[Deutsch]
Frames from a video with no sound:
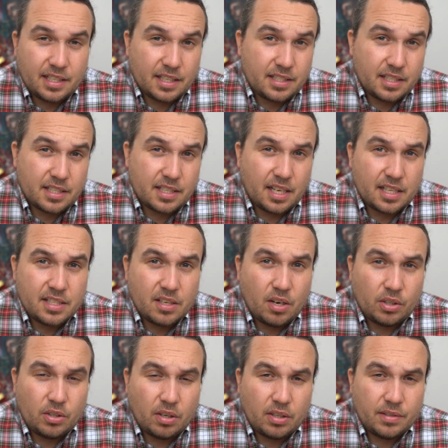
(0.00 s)
Dass das Ganze
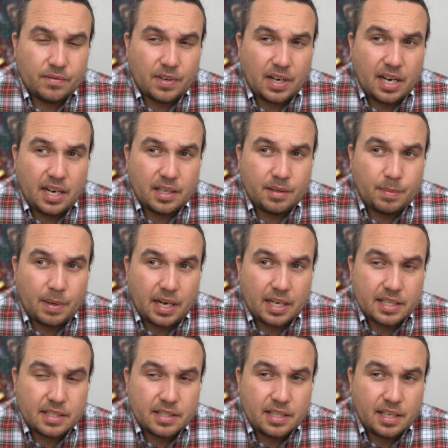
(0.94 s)
auch noch eine wahre
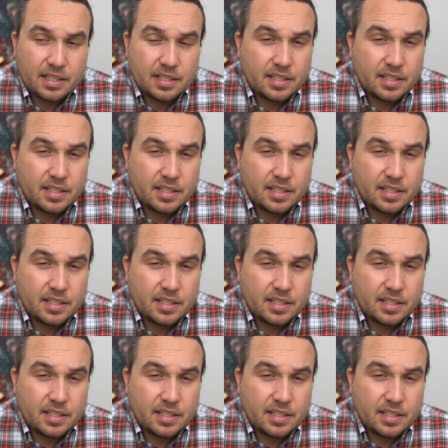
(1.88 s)
Basis hat,